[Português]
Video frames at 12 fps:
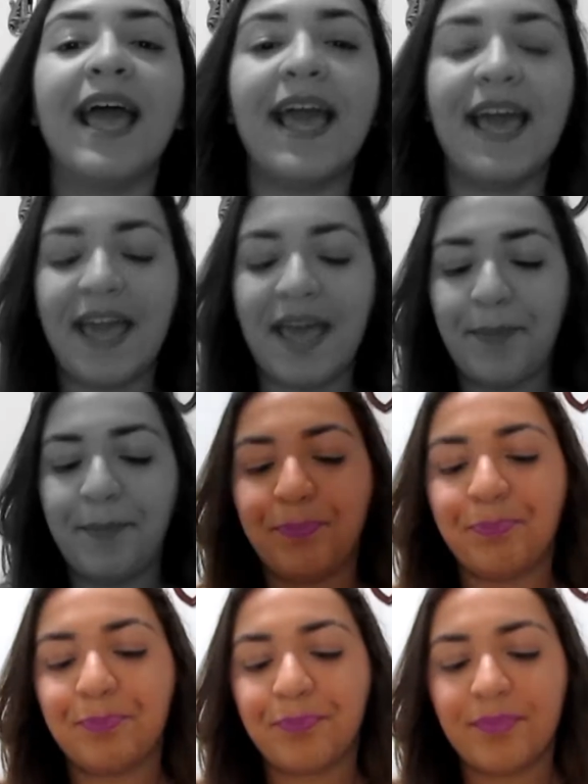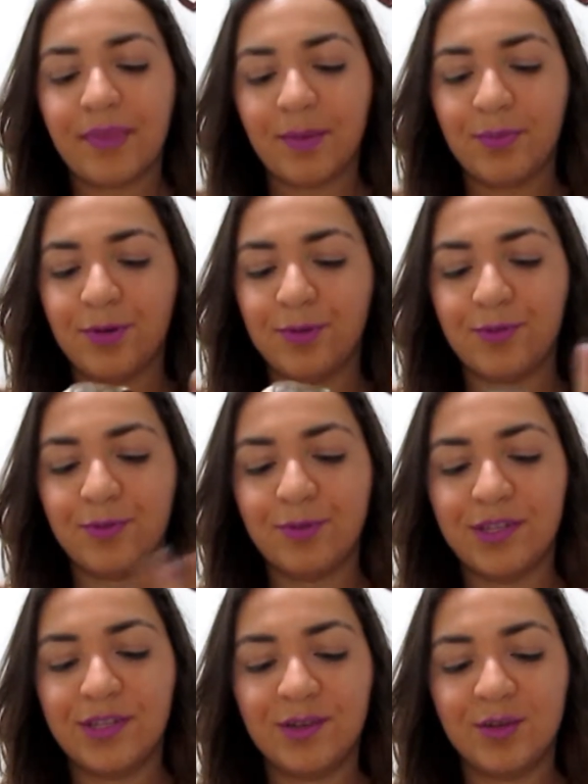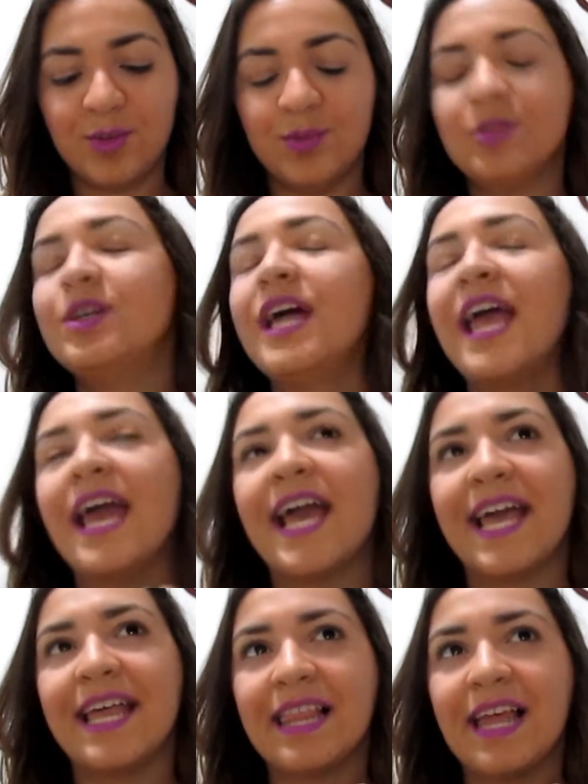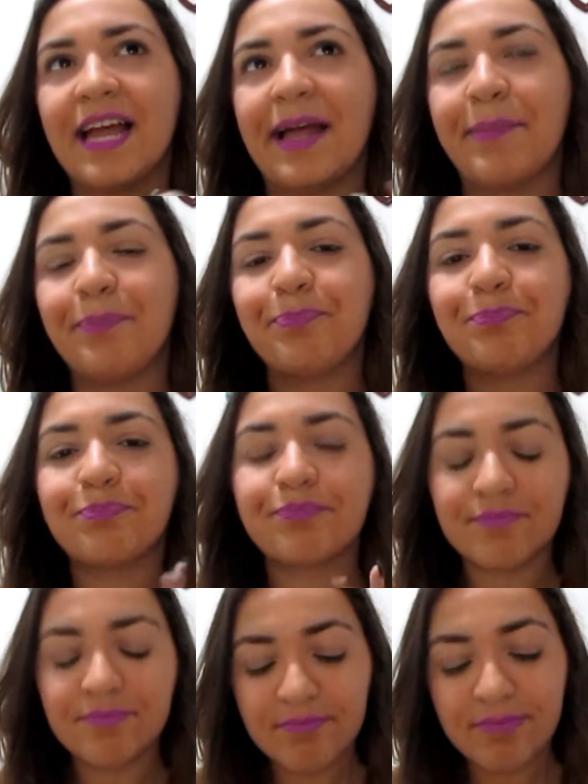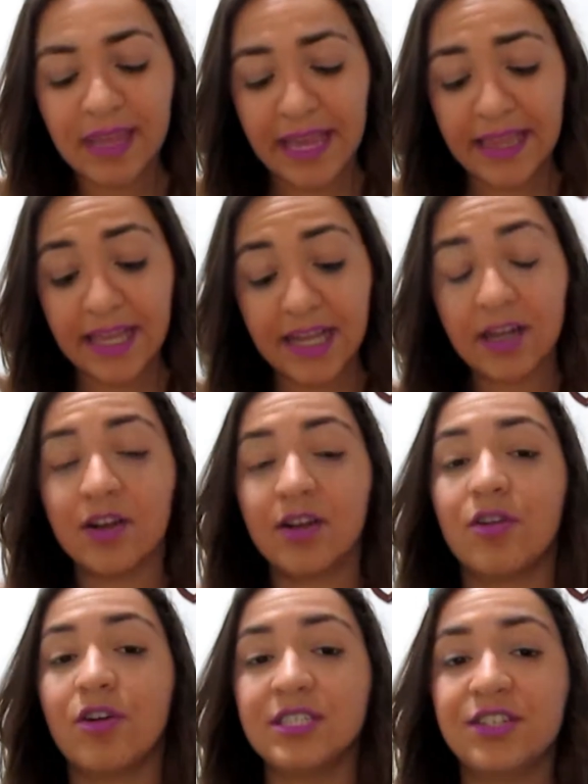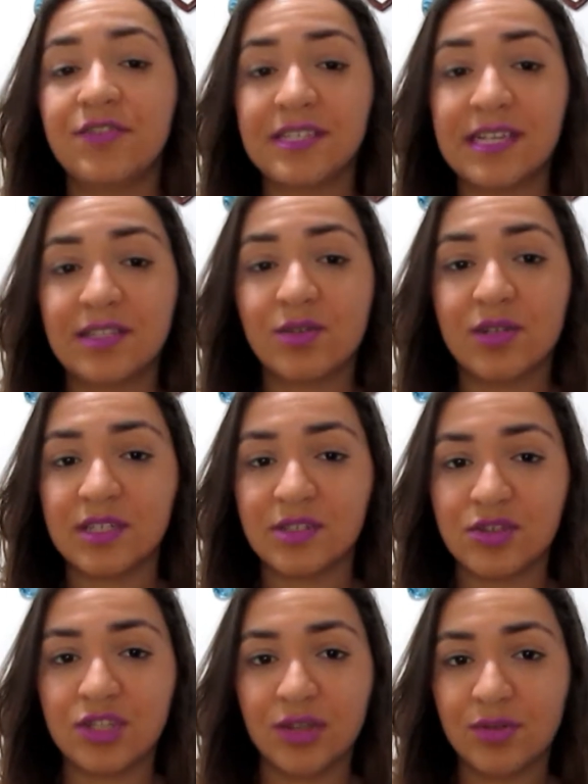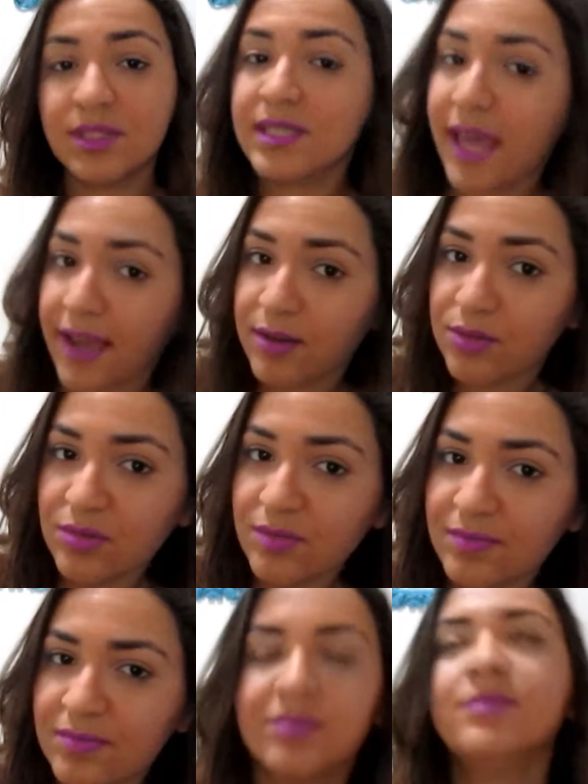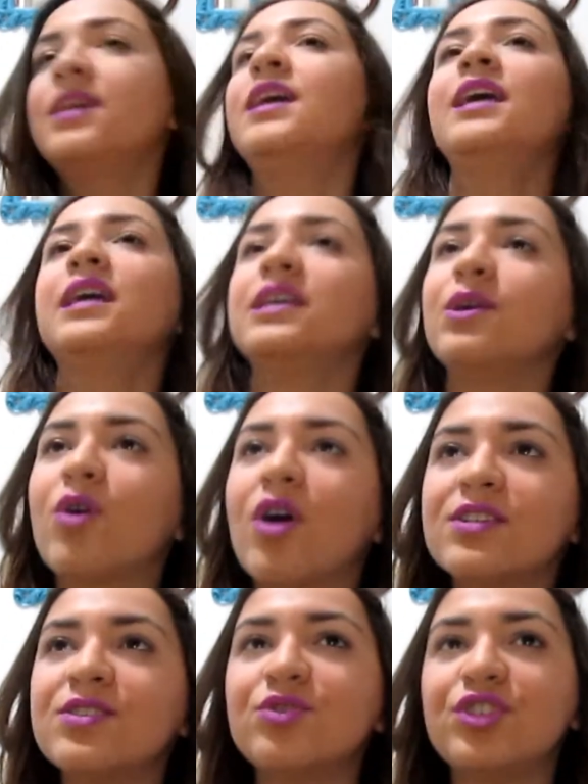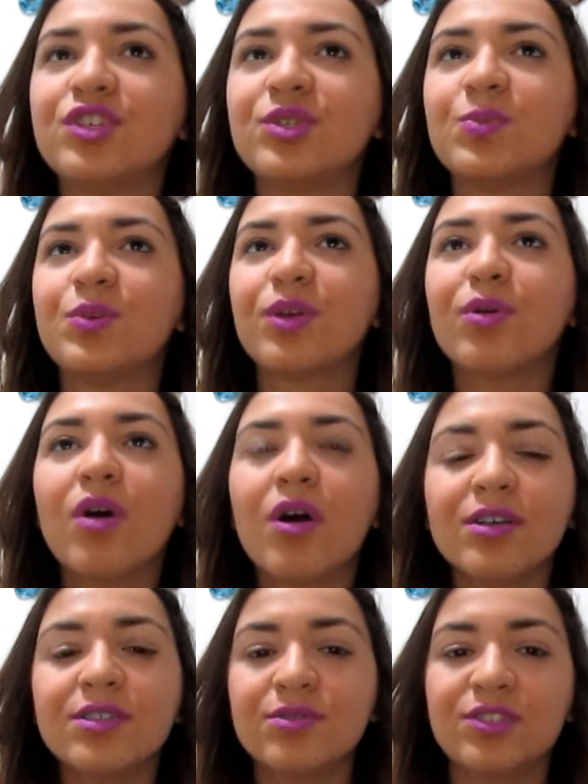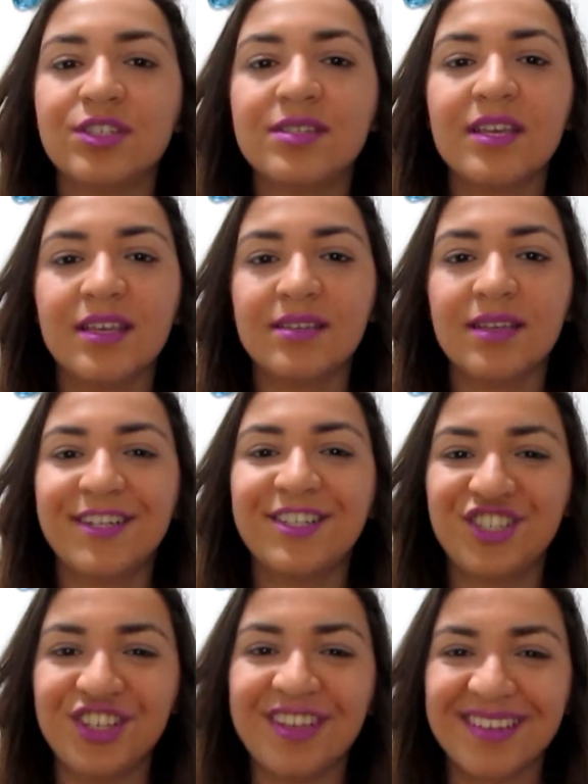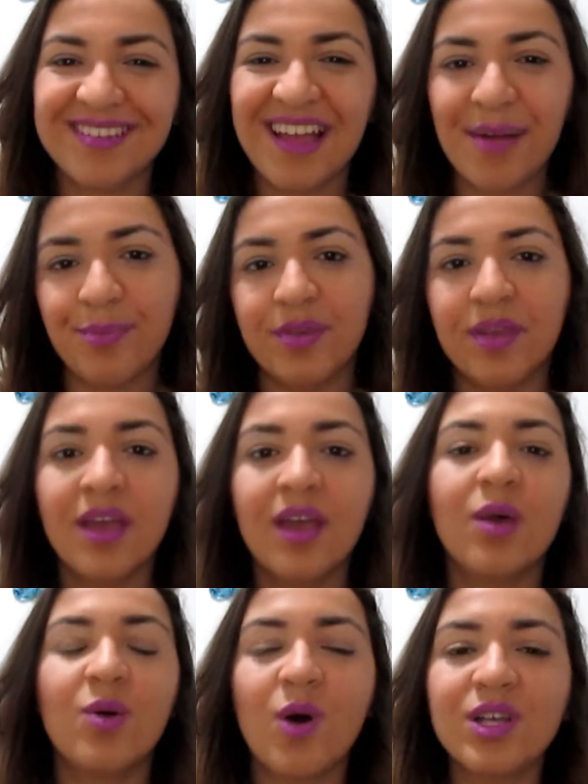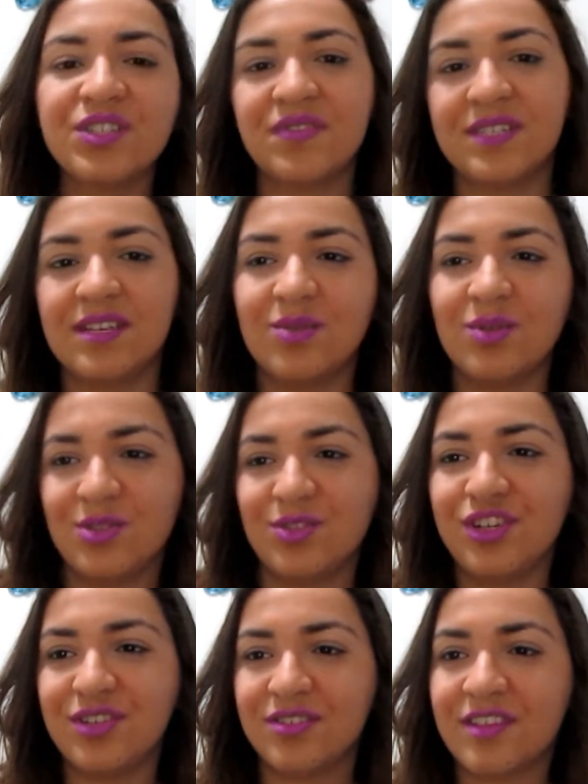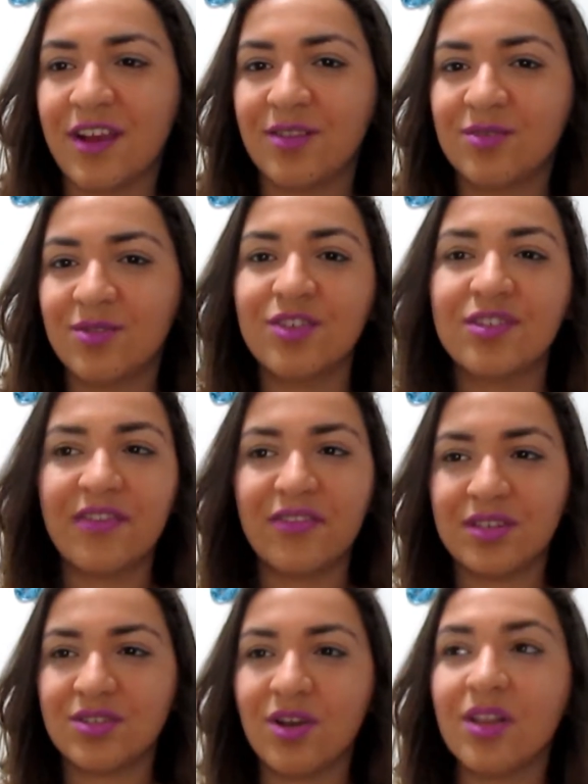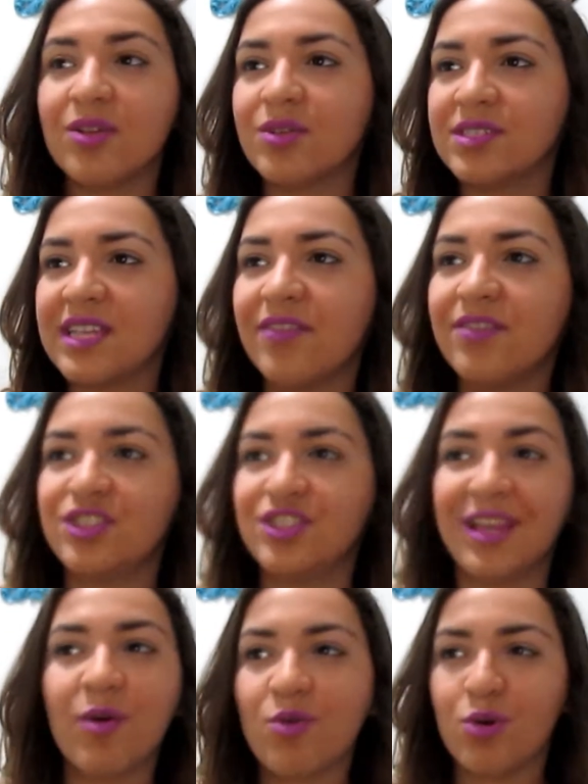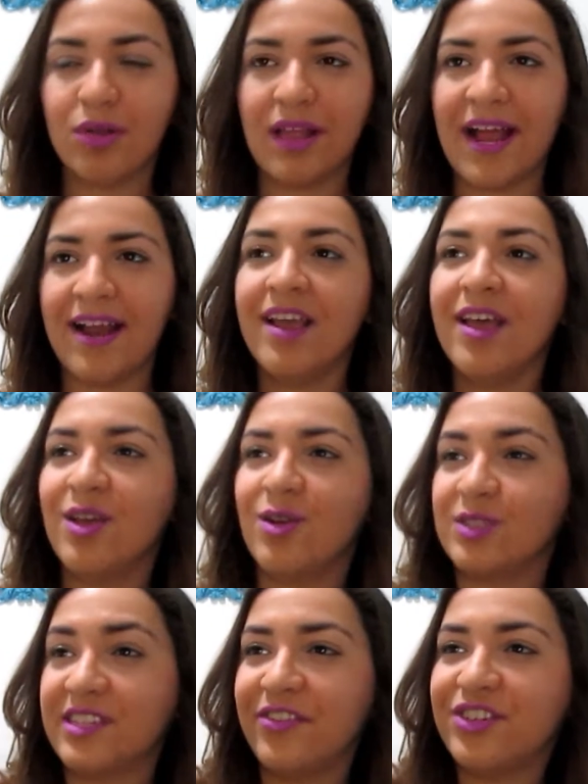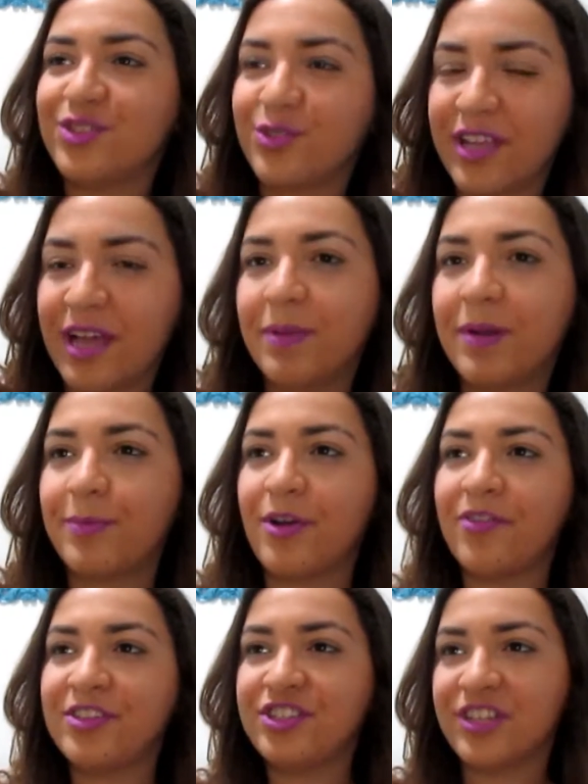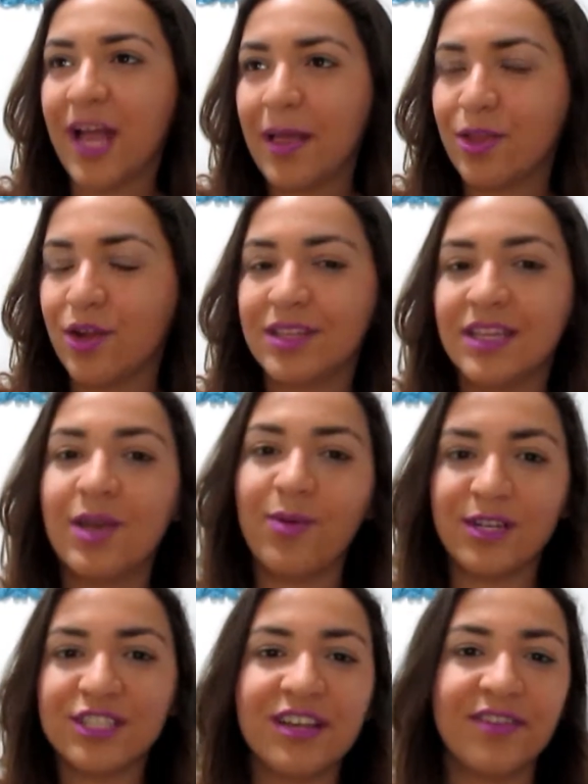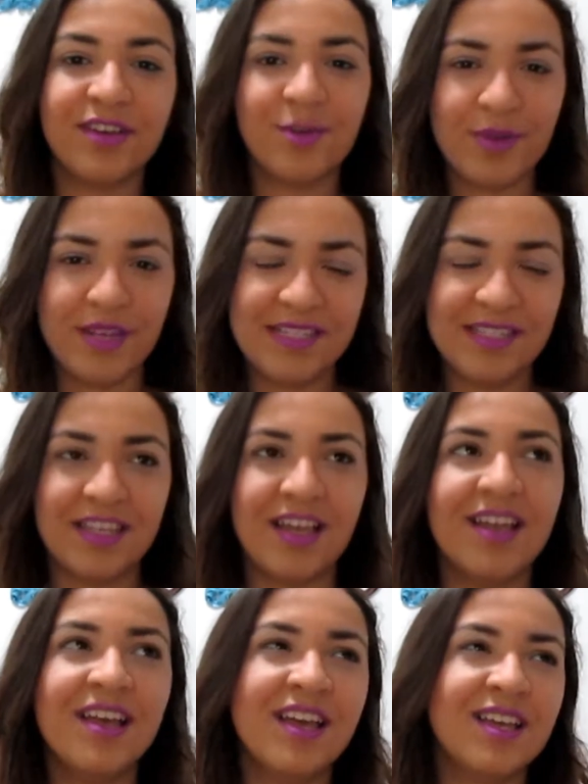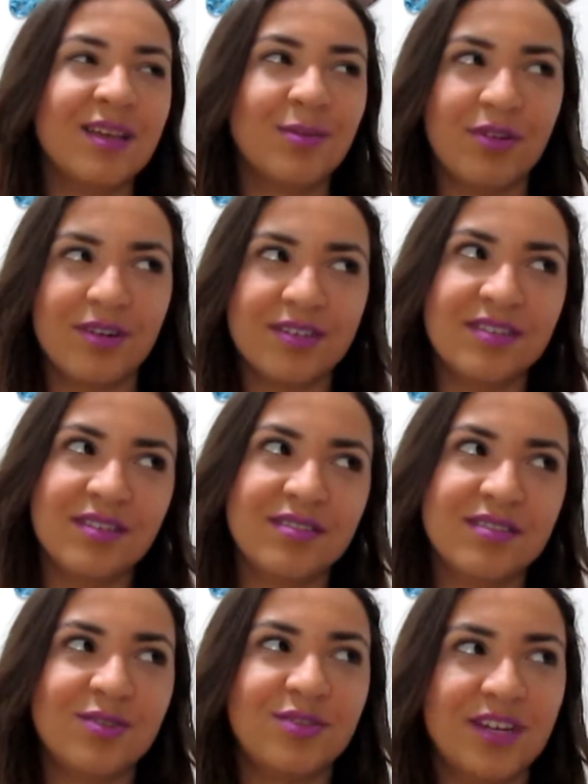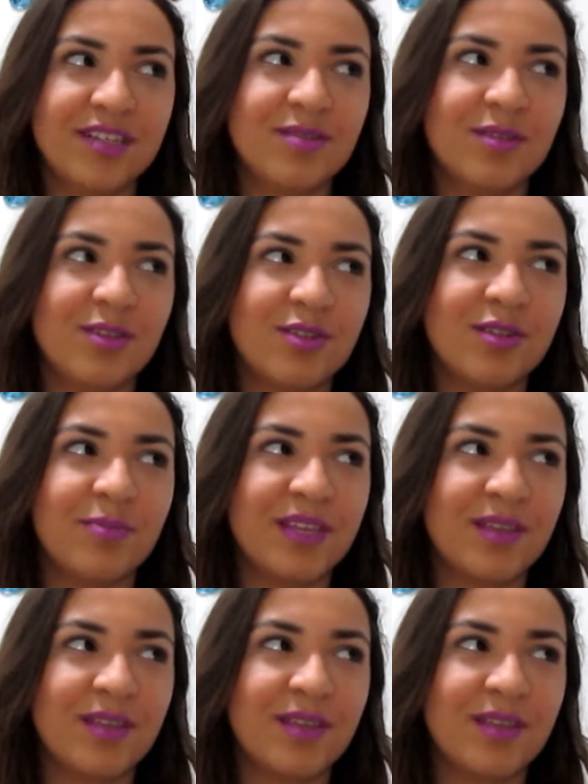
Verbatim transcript: É... Pronto, voltando ao assunto. Ela ela gosta de fazer as coisas do jeito certo. E eu gosto disso porque eu gosto de ser certinha, sabe? Eu gosto de fazer as coisas do jeito certo. Quando eu tava na escola, eu gostava de não colar. Eu gostava de estudar pra prova e tirar a nota que eu achava que eu merecia. Embora às vezes eu tirasse uma nota